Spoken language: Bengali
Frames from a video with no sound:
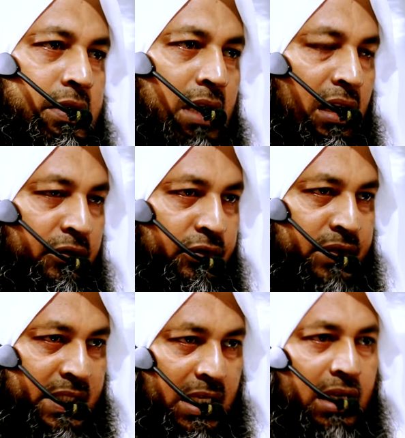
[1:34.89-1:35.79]
সালাফ
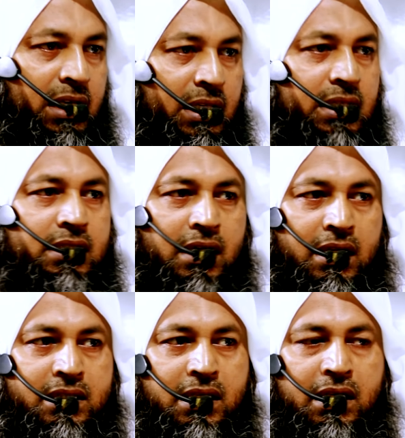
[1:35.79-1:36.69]
সালেহীন
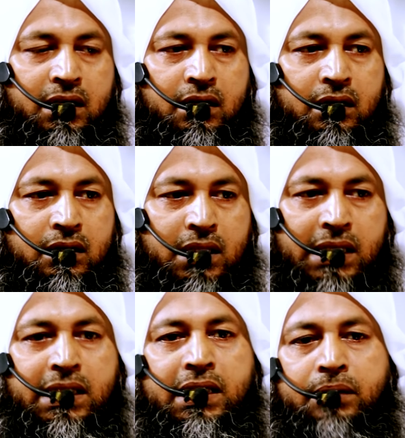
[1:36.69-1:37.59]
যারা ছিলেন
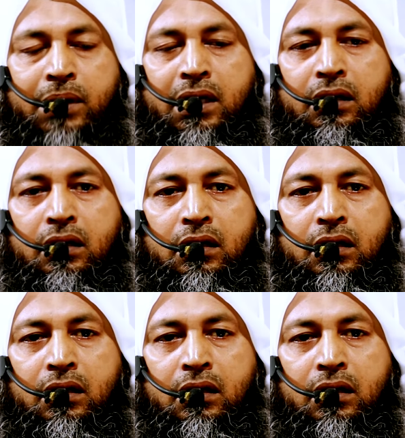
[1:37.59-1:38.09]
তাদের ইমান